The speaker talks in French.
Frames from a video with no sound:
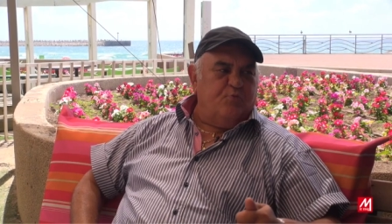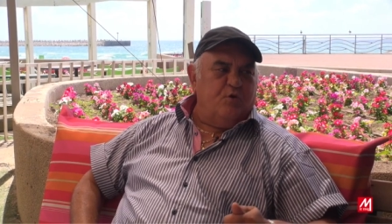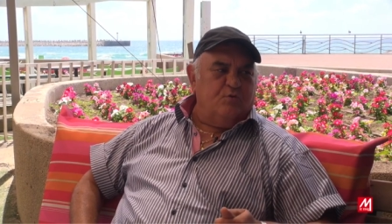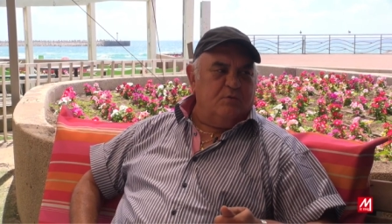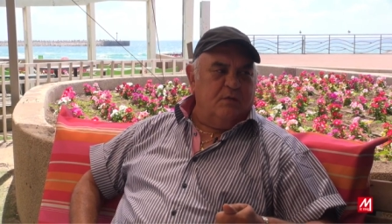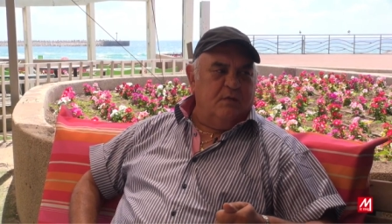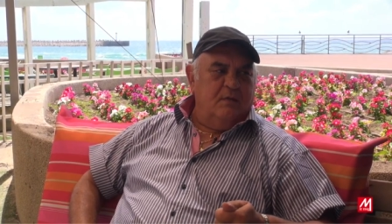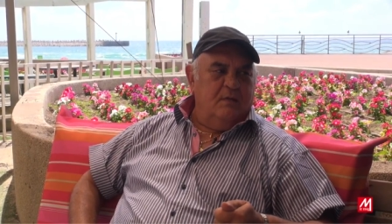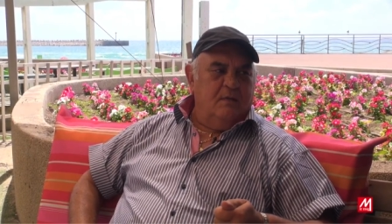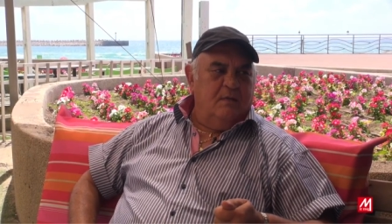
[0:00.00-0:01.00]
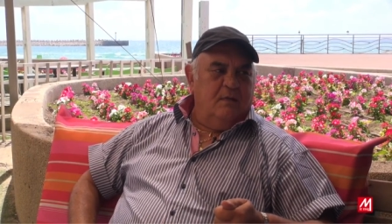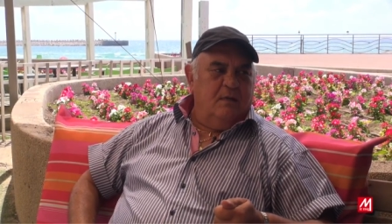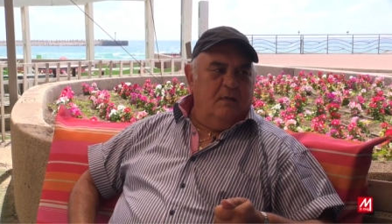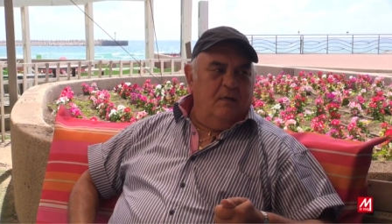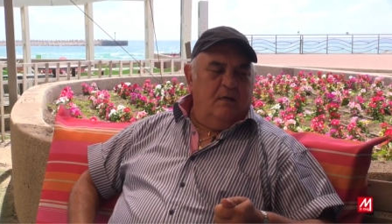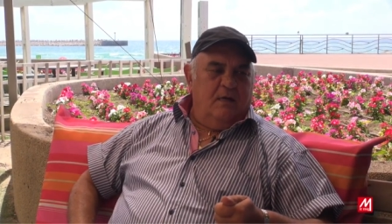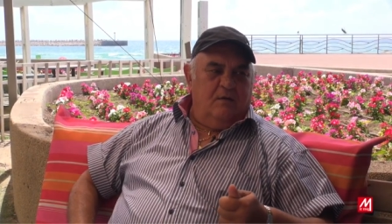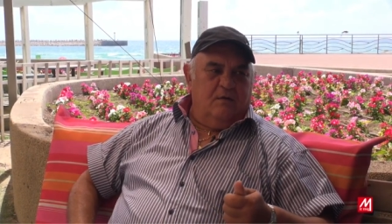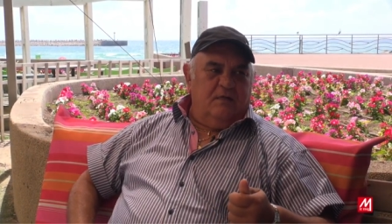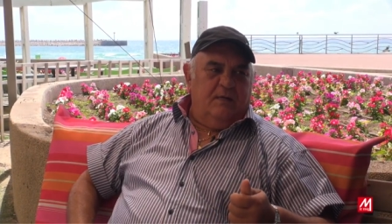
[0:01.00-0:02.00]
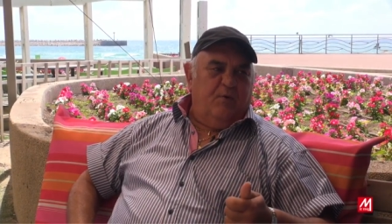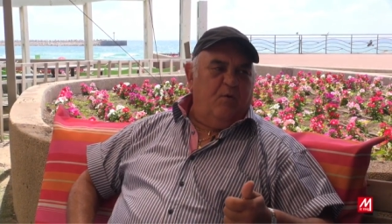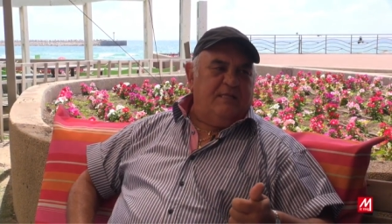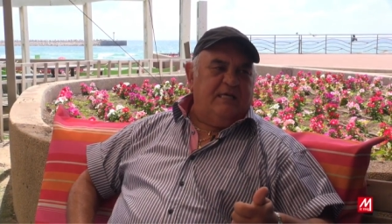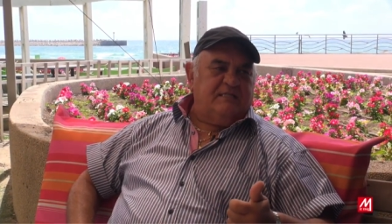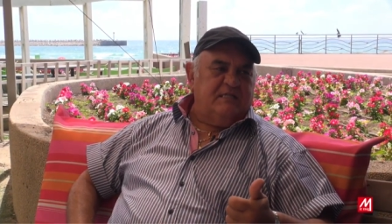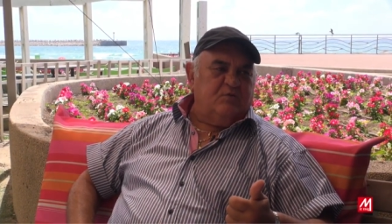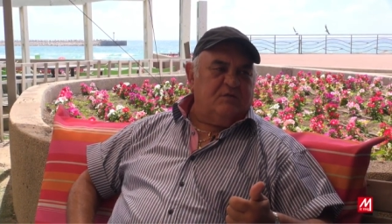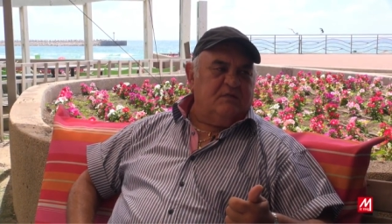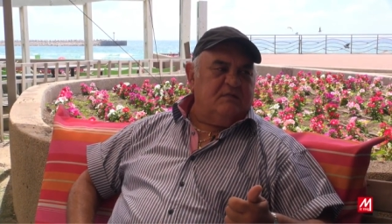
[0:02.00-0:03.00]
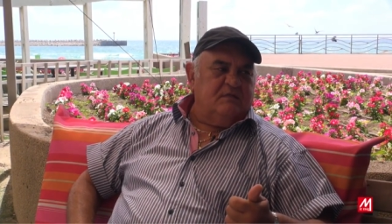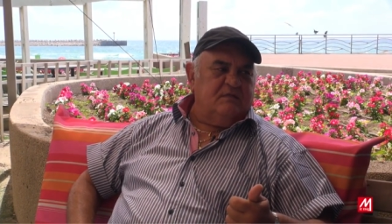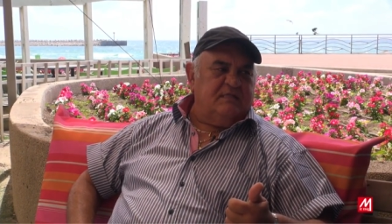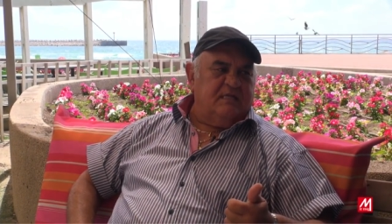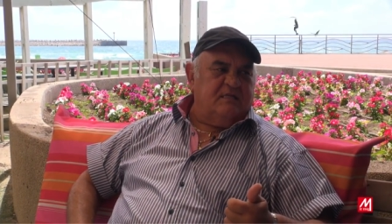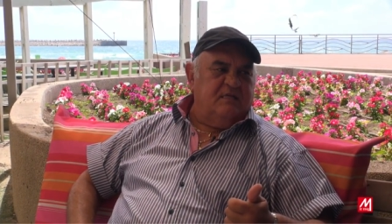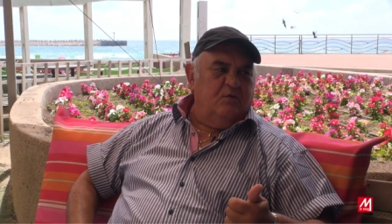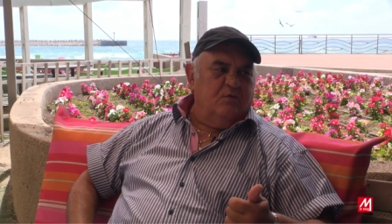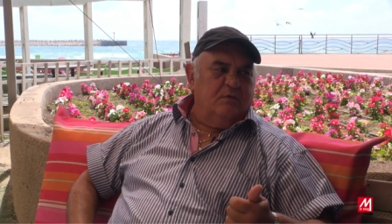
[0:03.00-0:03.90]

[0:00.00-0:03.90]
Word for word: au poids lourd. Ok. Alors, les poids Walter, c'est 67 kilos.